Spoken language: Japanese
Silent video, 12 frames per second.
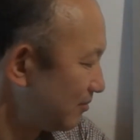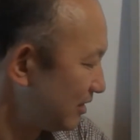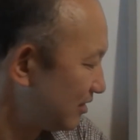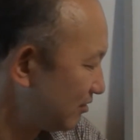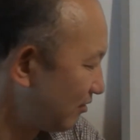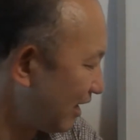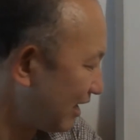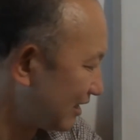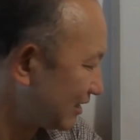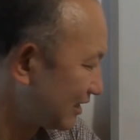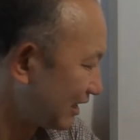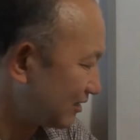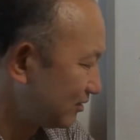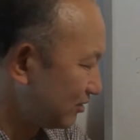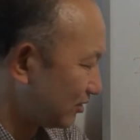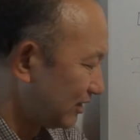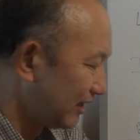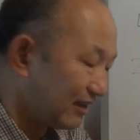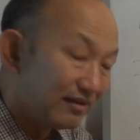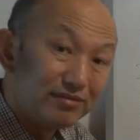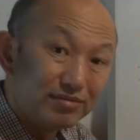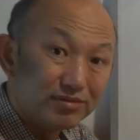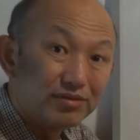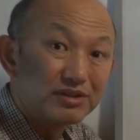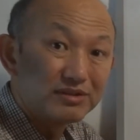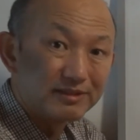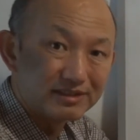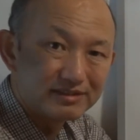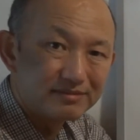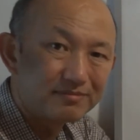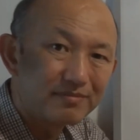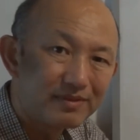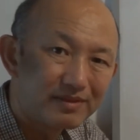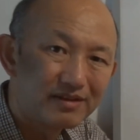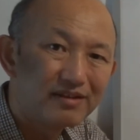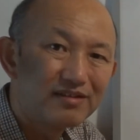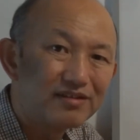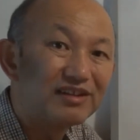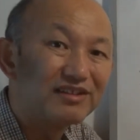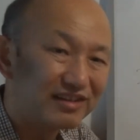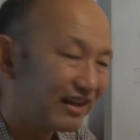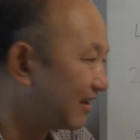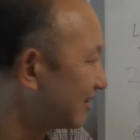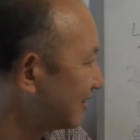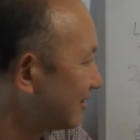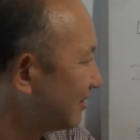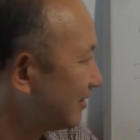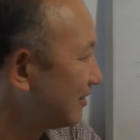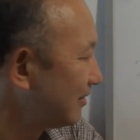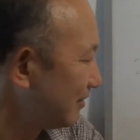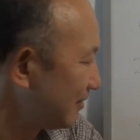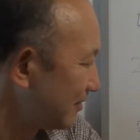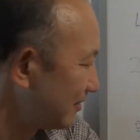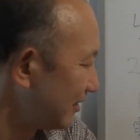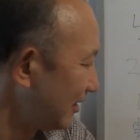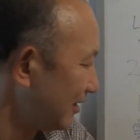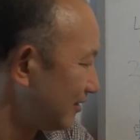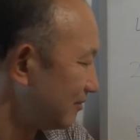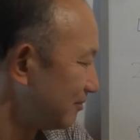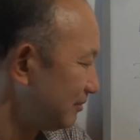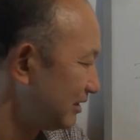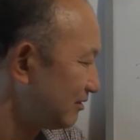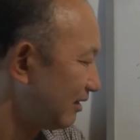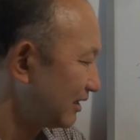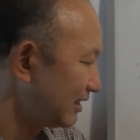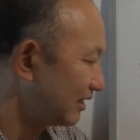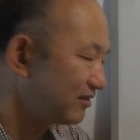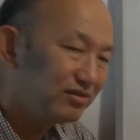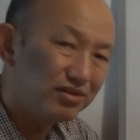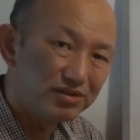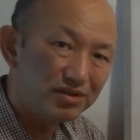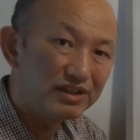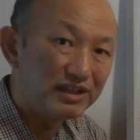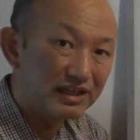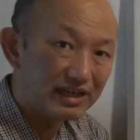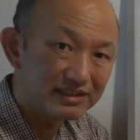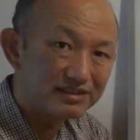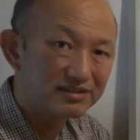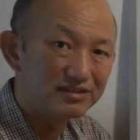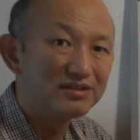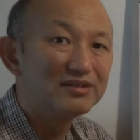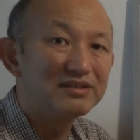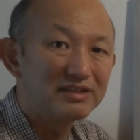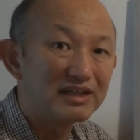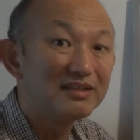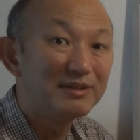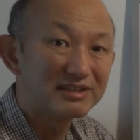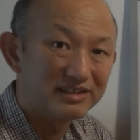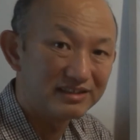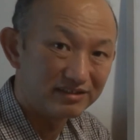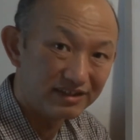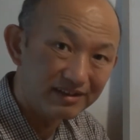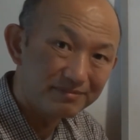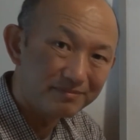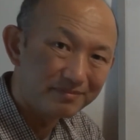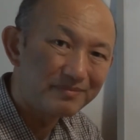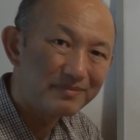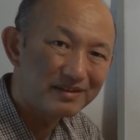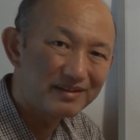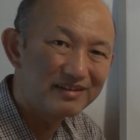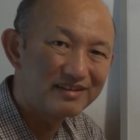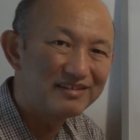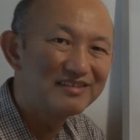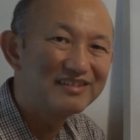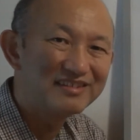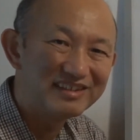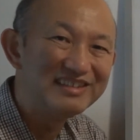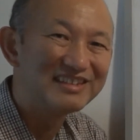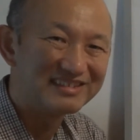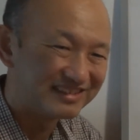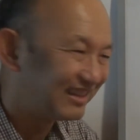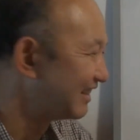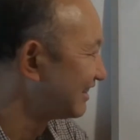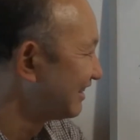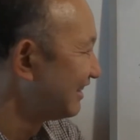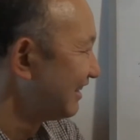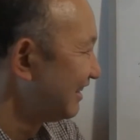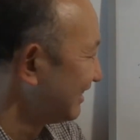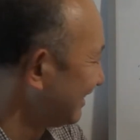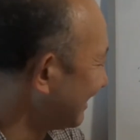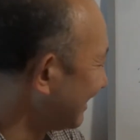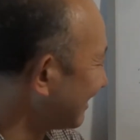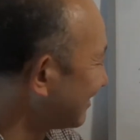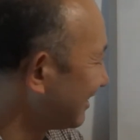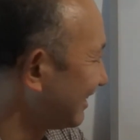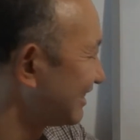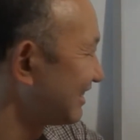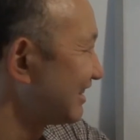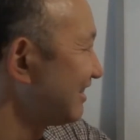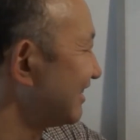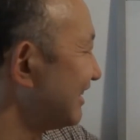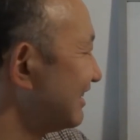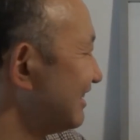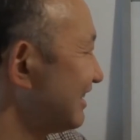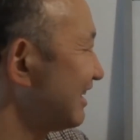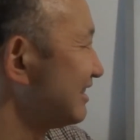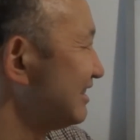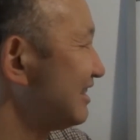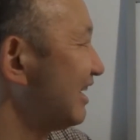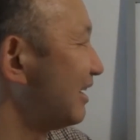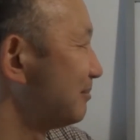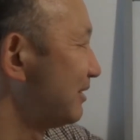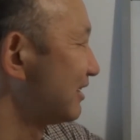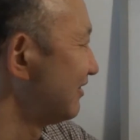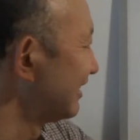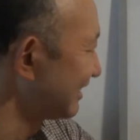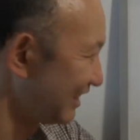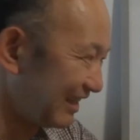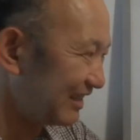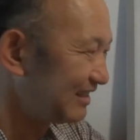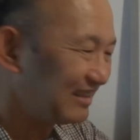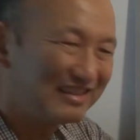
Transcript: 水は100度で沸騰します。そうですよね。で、水は100度より熱くなりませんよね。これいいですよね。でね、これ、例えばね、2800メーター。